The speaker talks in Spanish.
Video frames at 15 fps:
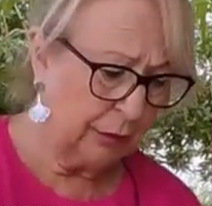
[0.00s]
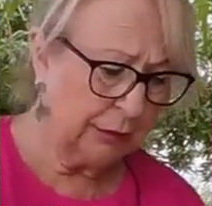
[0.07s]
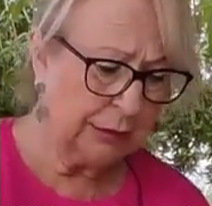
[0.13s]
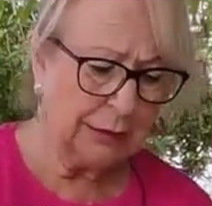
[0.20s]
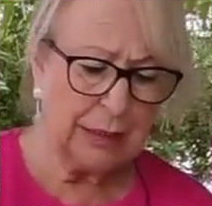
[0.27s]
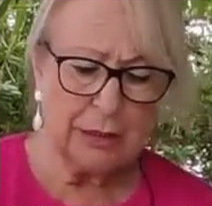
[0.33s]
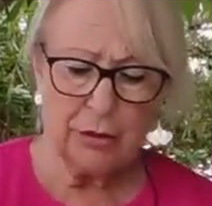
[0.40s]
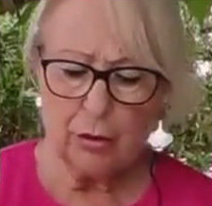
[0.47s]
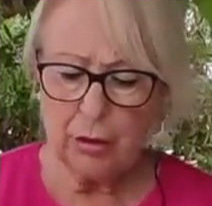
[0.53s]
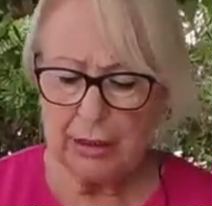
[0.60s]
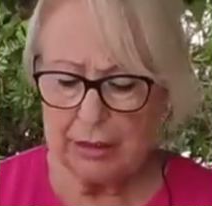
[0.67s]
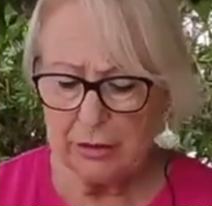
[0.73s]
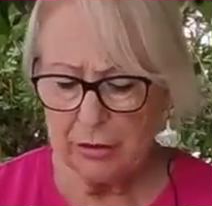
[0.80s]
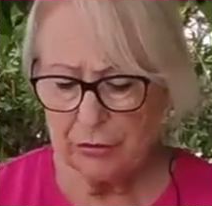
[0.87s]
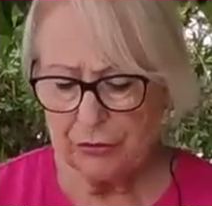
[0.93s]
Esta yo
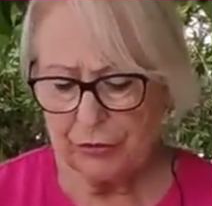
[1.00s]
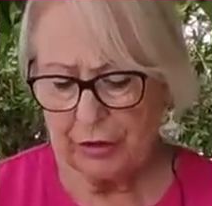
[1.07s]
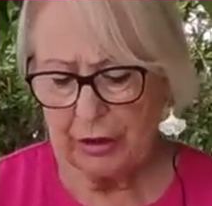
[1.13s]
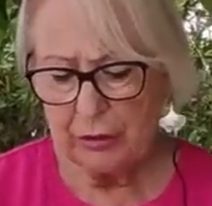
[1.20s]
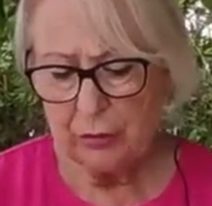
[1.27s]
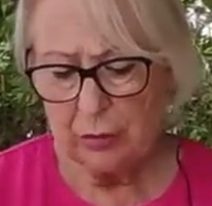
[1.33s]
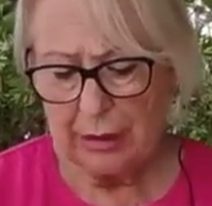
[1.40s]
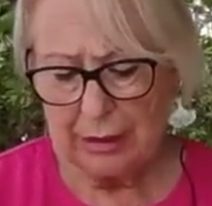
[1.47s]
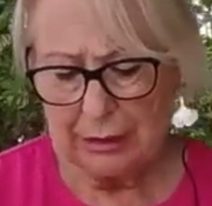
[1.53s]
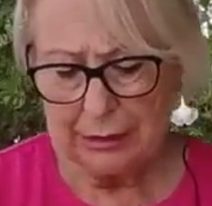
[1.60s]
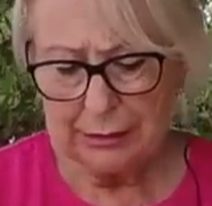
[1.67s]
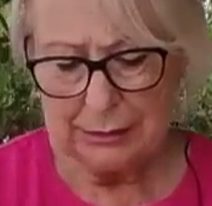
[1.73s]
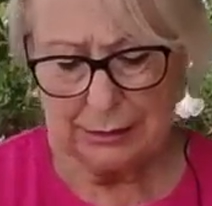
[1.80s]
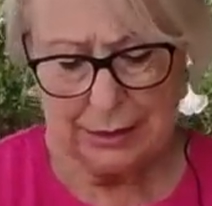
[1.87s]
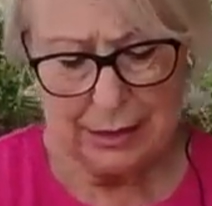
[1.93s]
la encontré en una
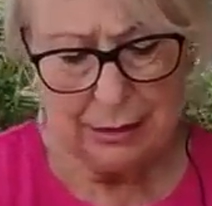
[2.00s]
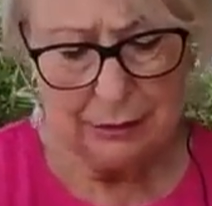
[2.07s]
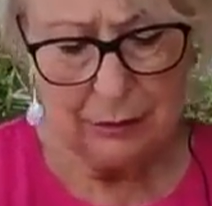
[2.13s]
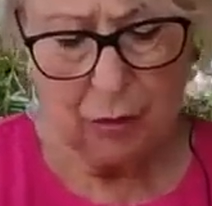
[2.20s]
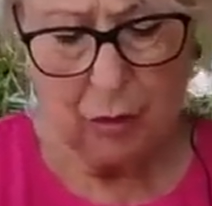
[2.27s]
lista